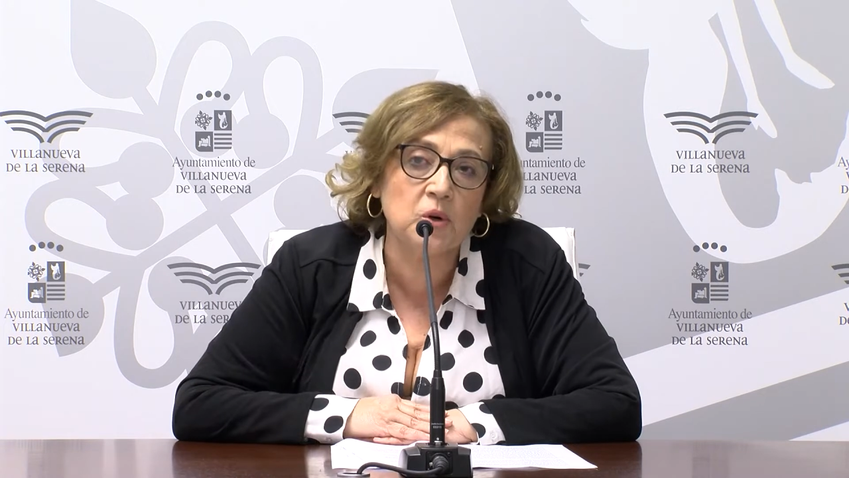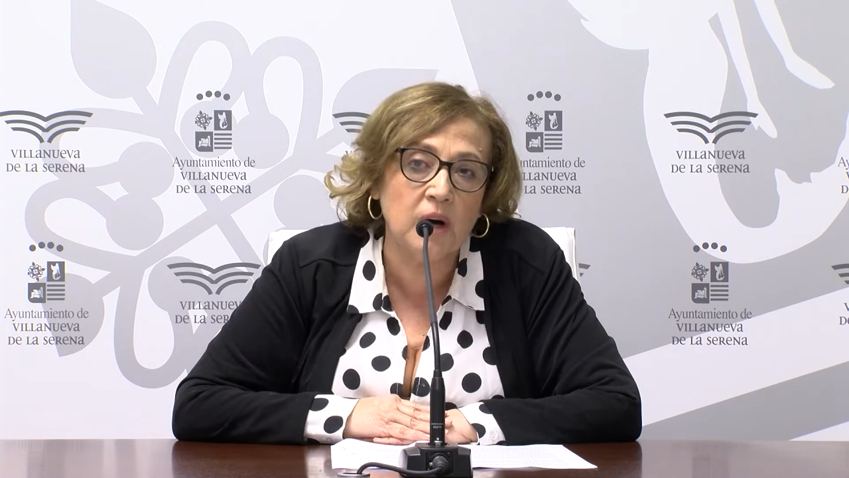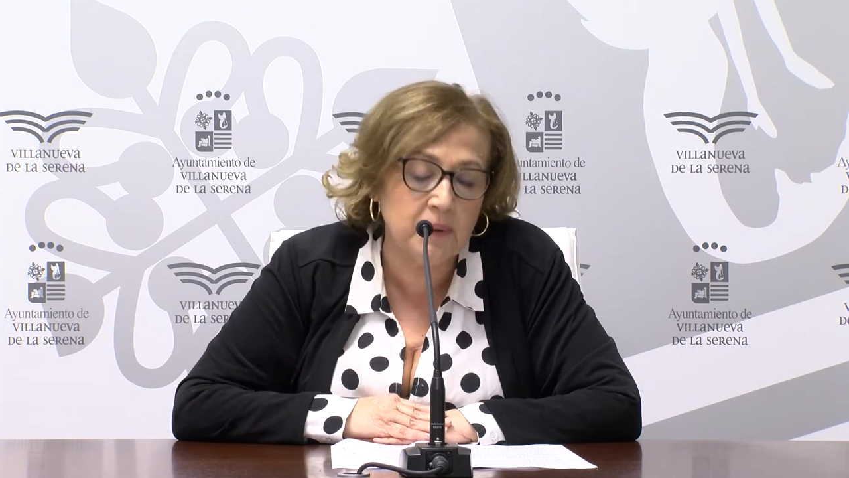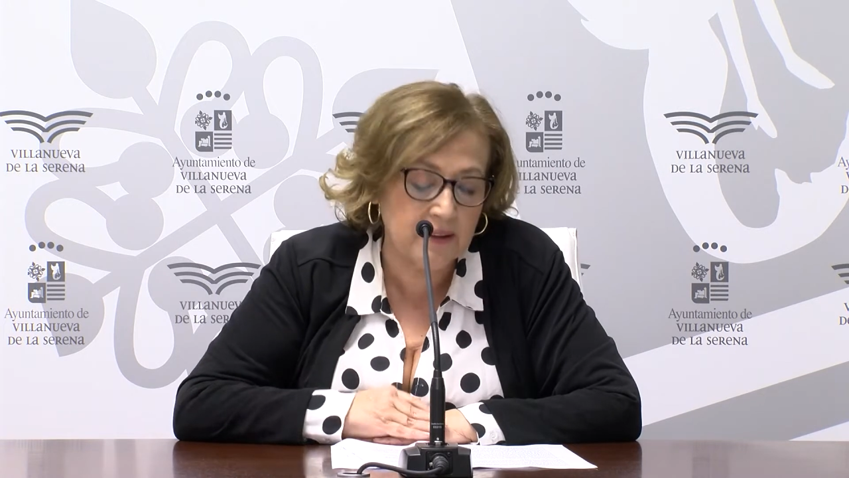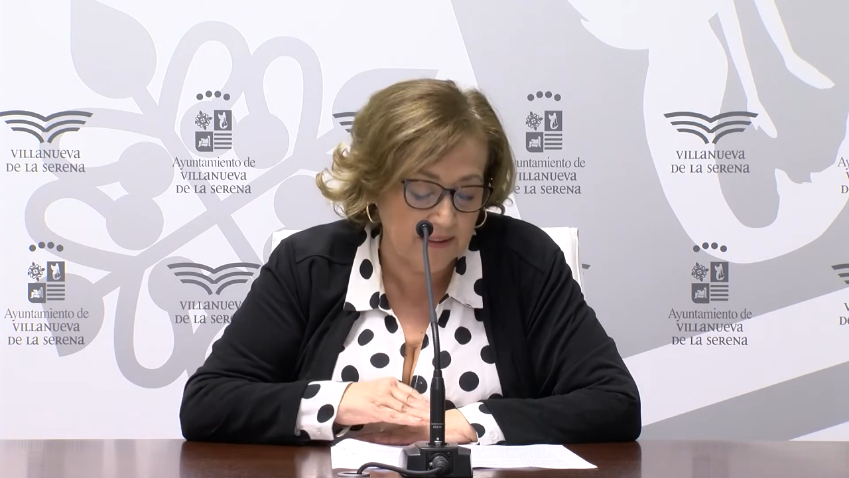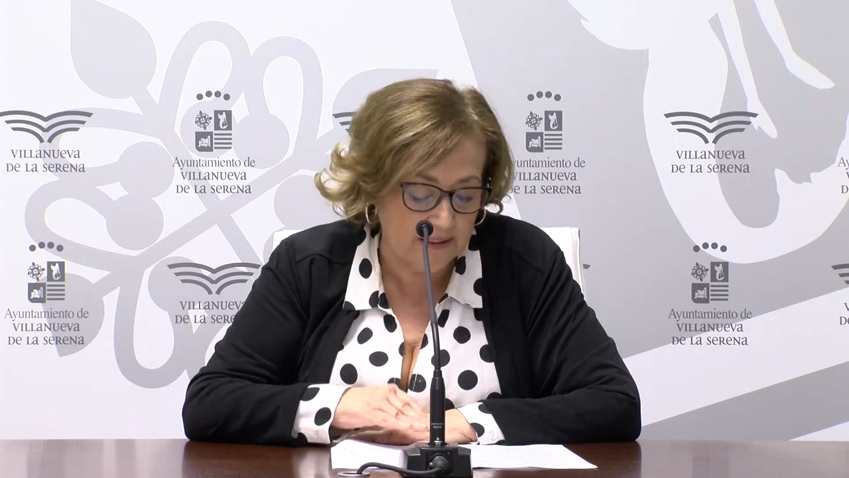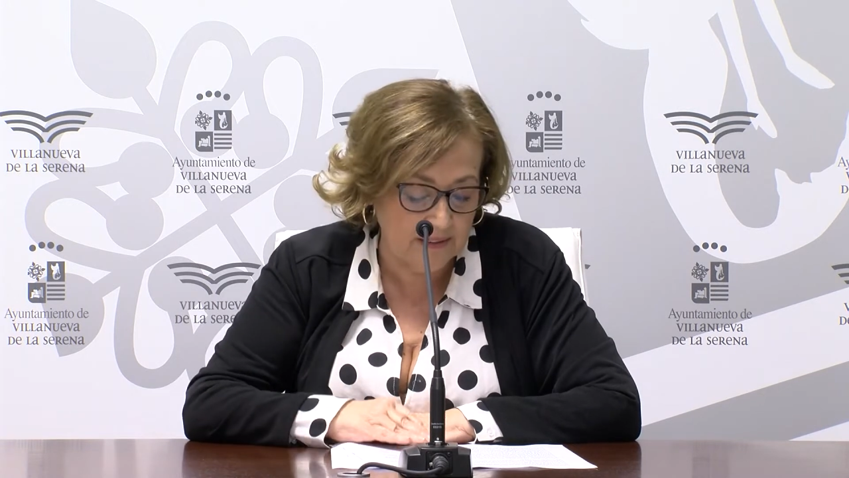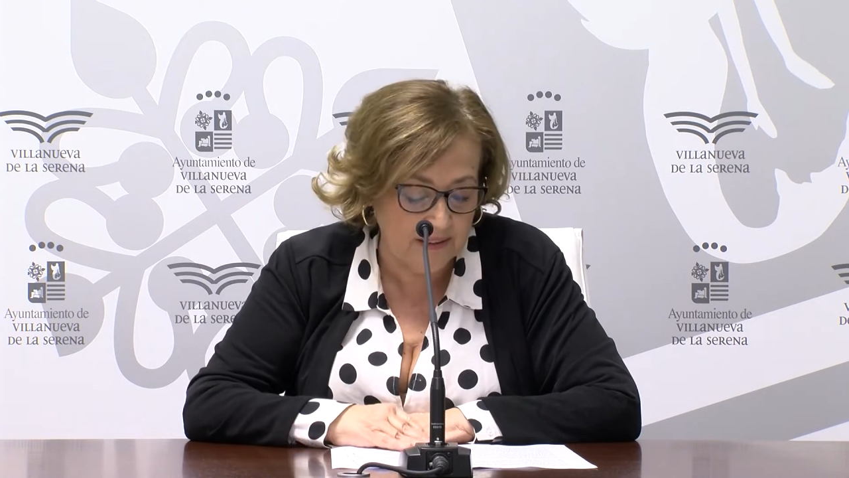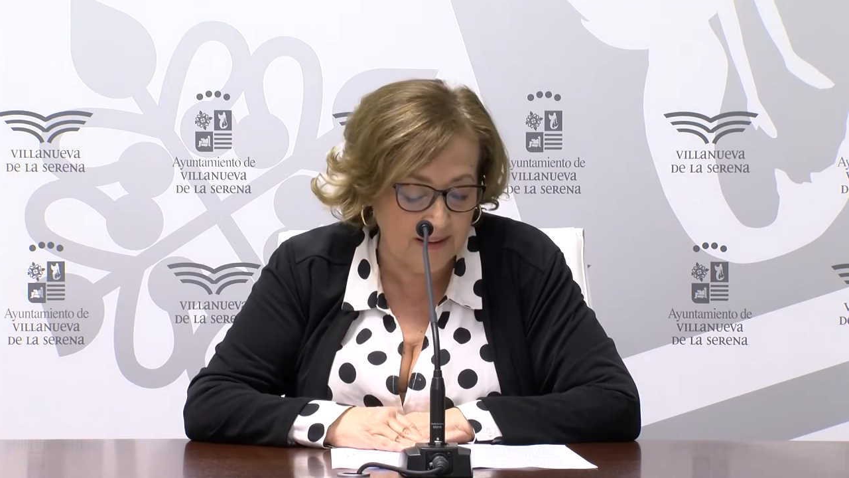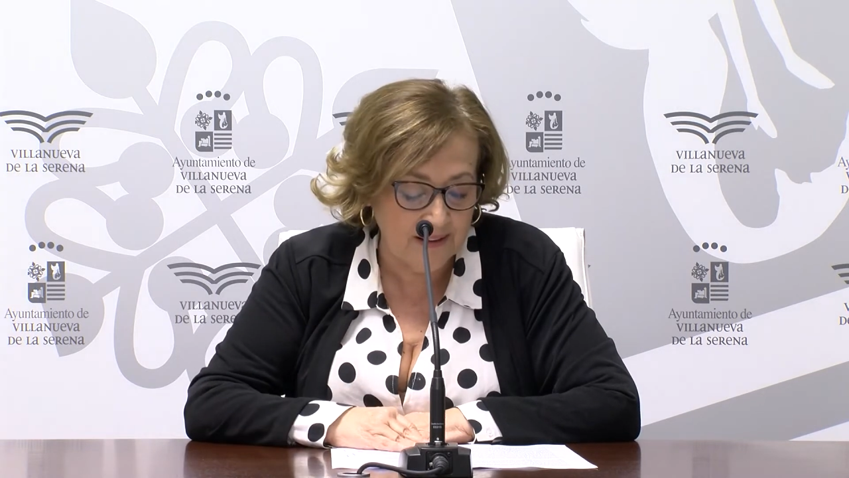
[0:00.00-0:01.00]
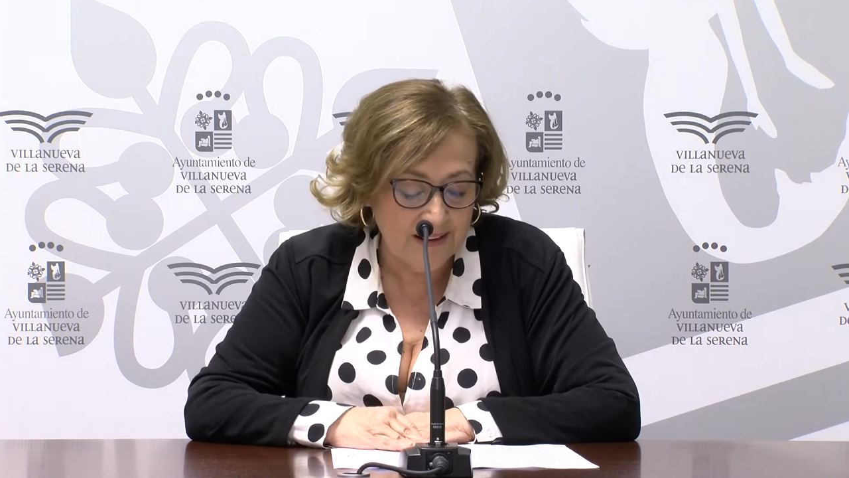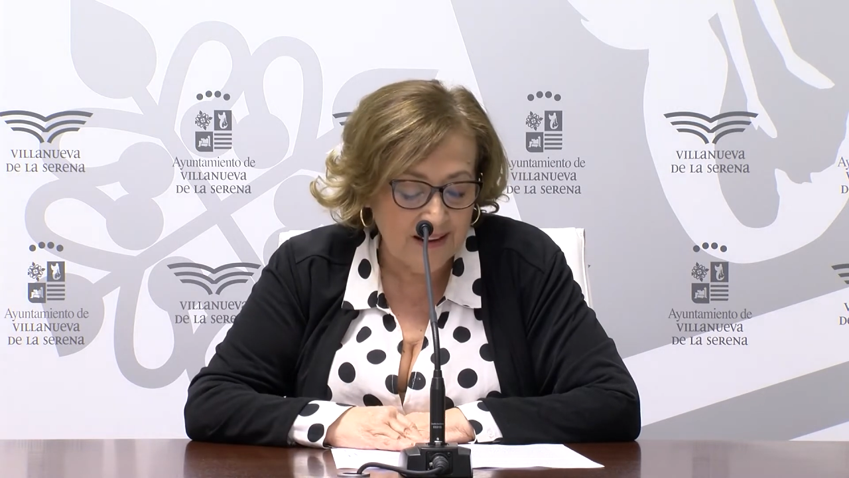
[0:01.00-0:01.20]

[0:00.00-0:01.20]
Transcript: nos hablan de